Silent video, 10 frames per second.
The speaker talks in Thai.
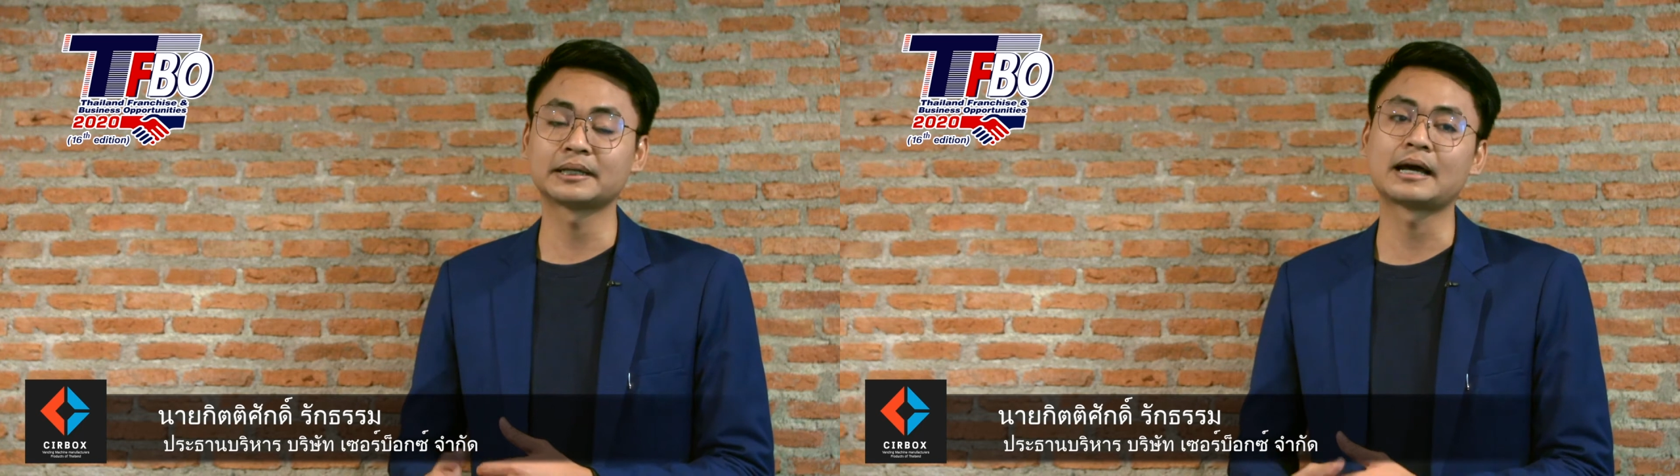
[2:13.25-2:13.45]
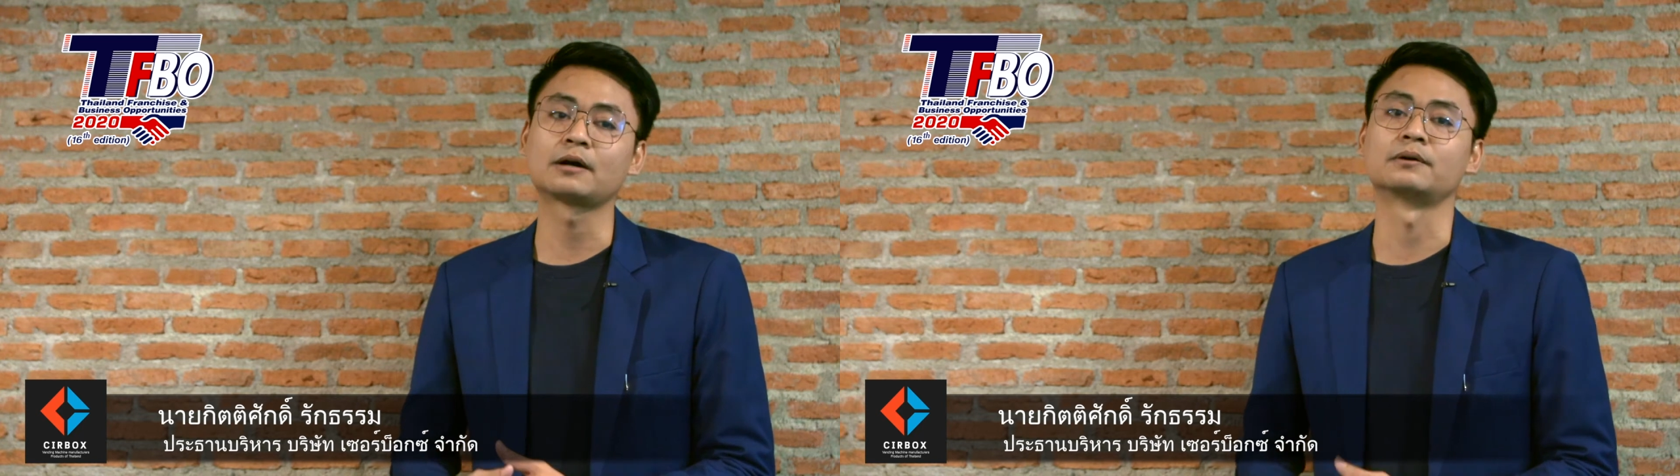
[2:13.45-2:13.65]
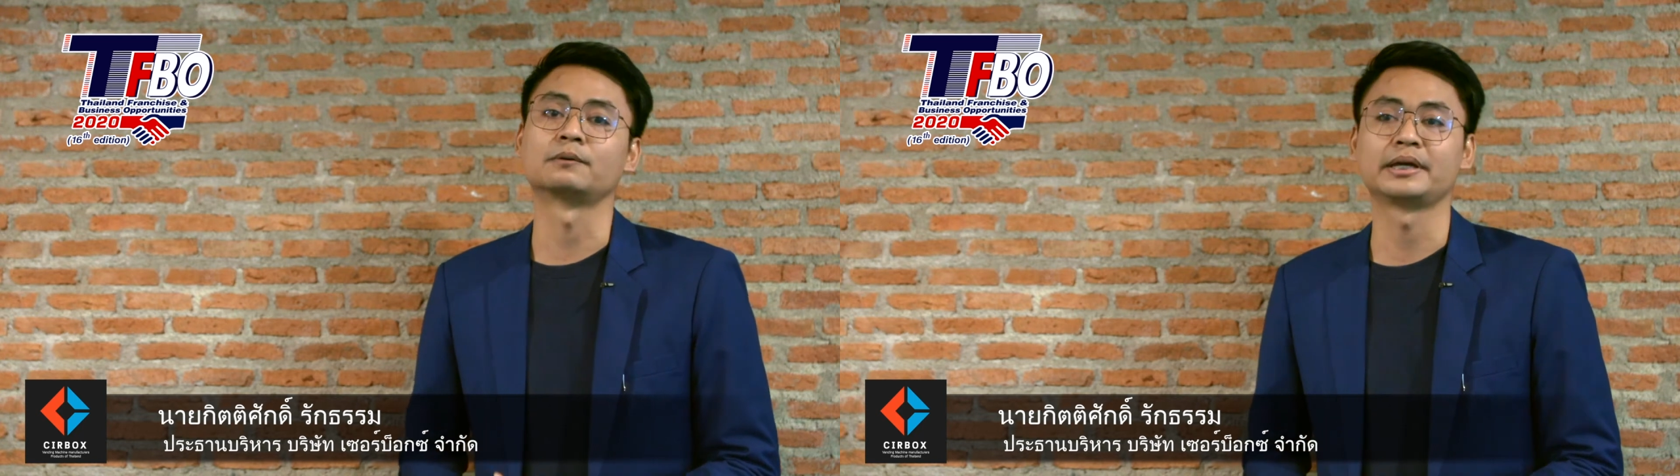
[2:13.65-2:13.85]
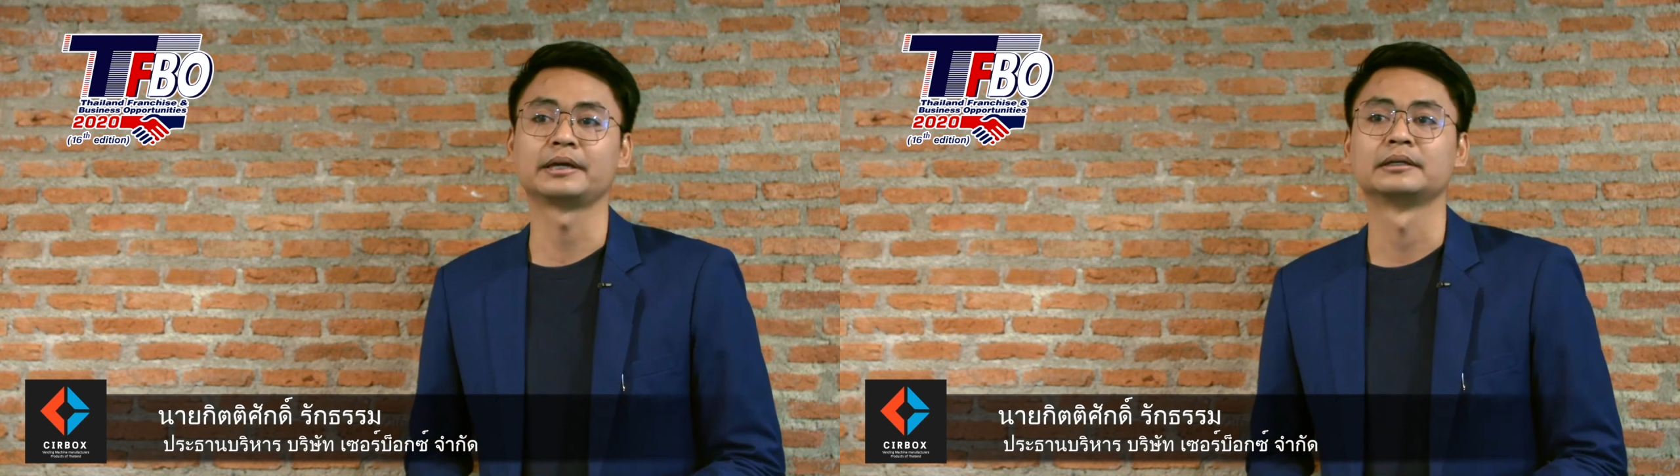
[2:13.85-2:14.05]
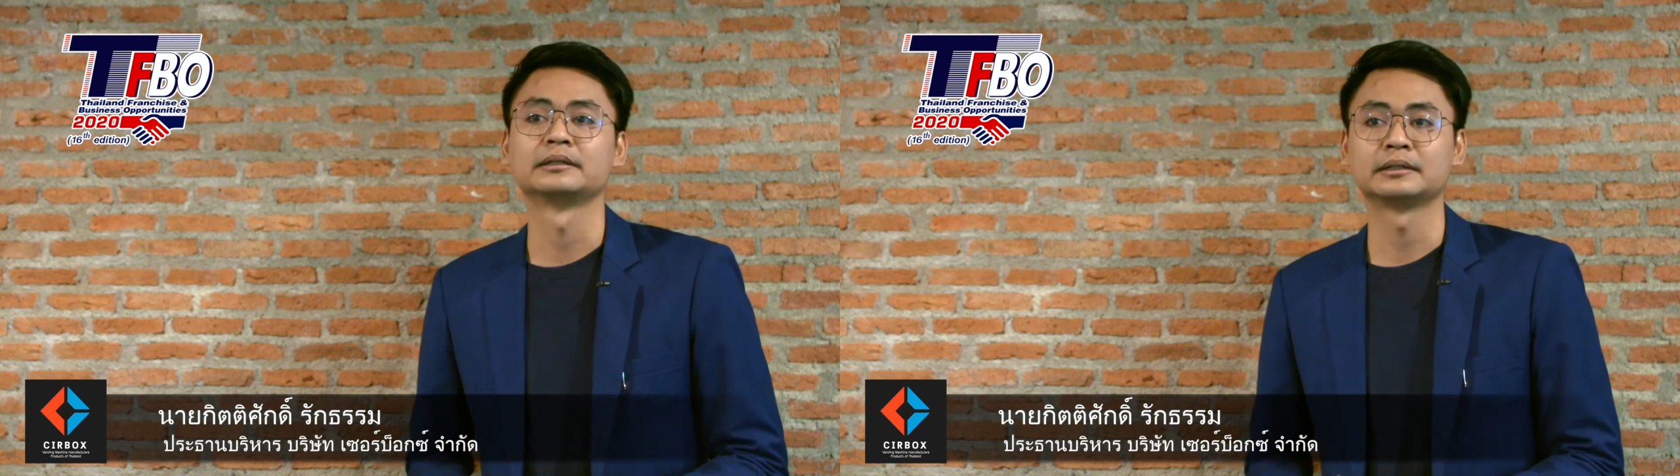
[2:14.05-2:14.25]
ของเราเอง
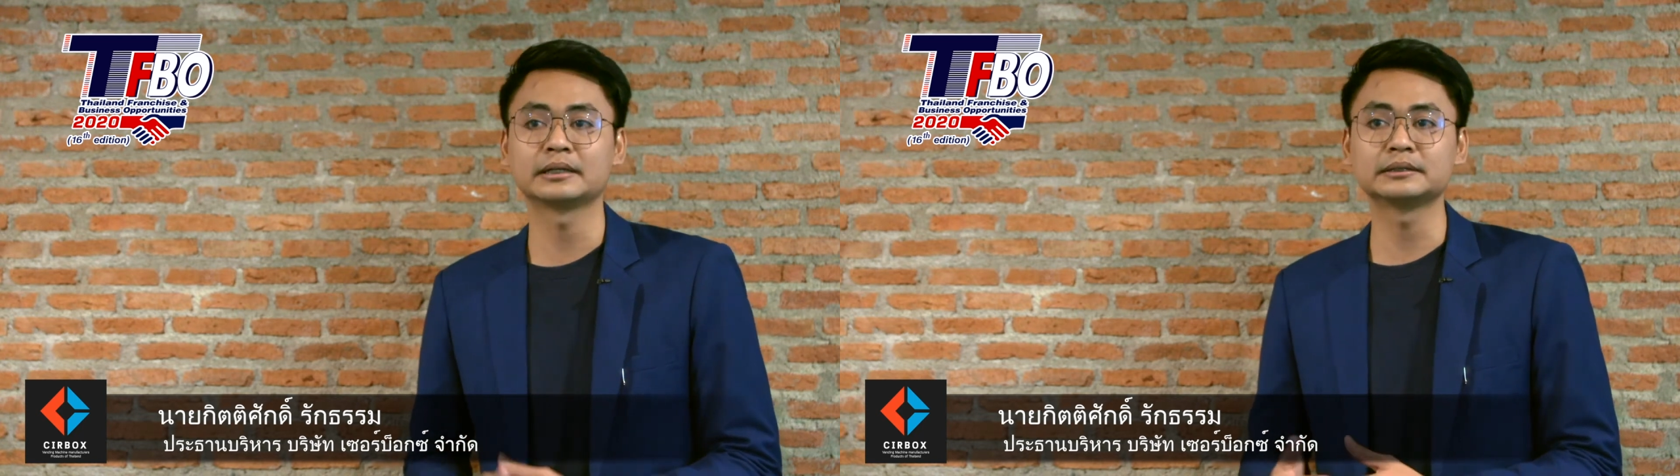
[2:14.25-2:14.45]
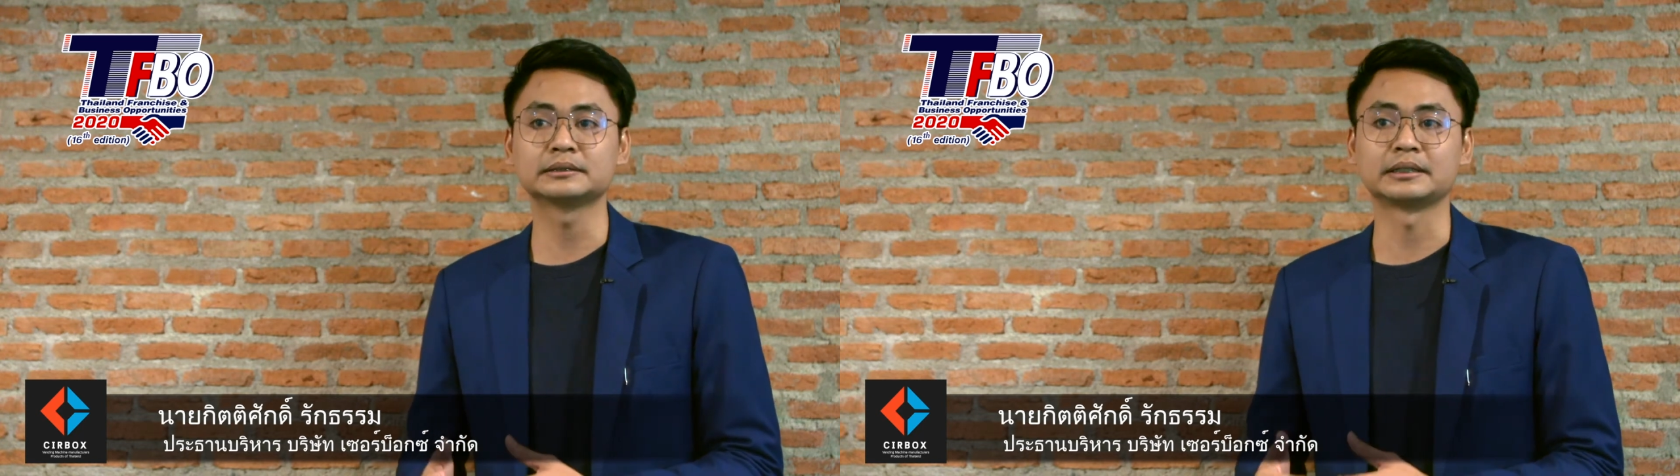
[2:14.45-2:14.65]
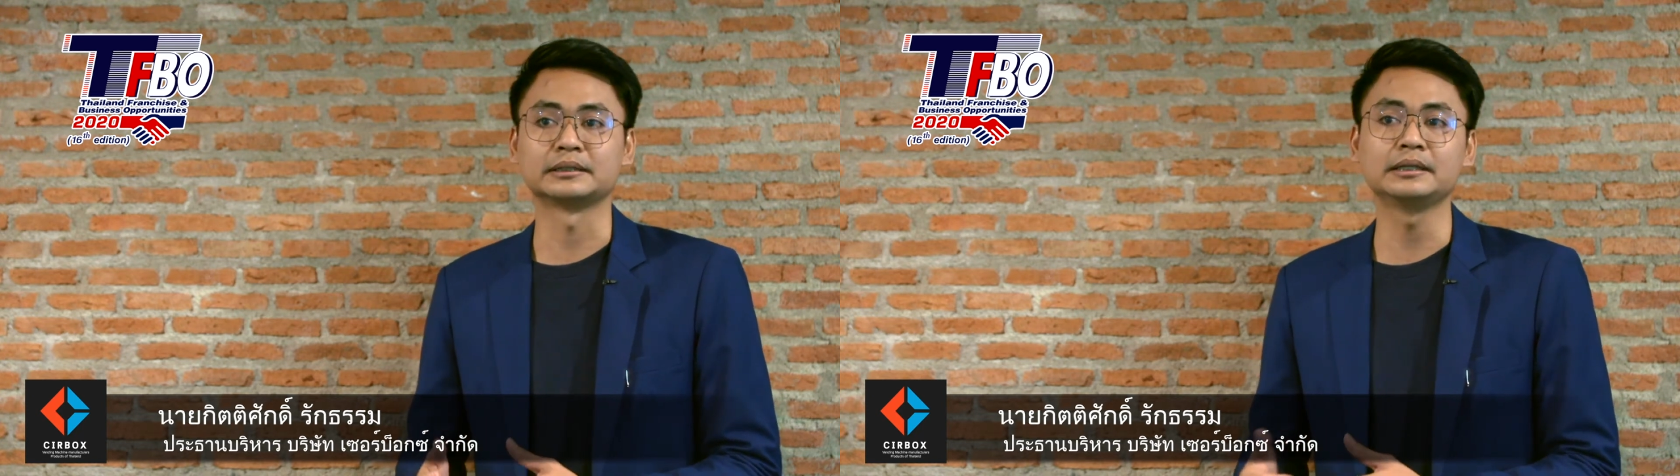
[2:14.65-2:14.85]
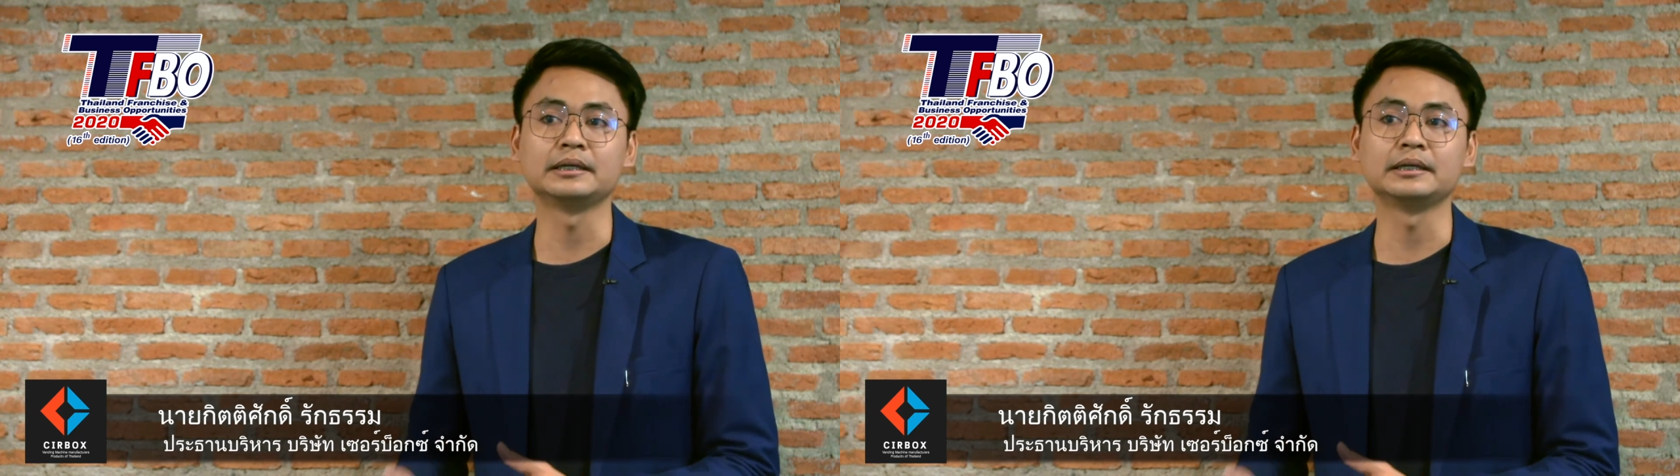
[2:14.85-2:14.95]
นั่นคือสิ่งที่ดี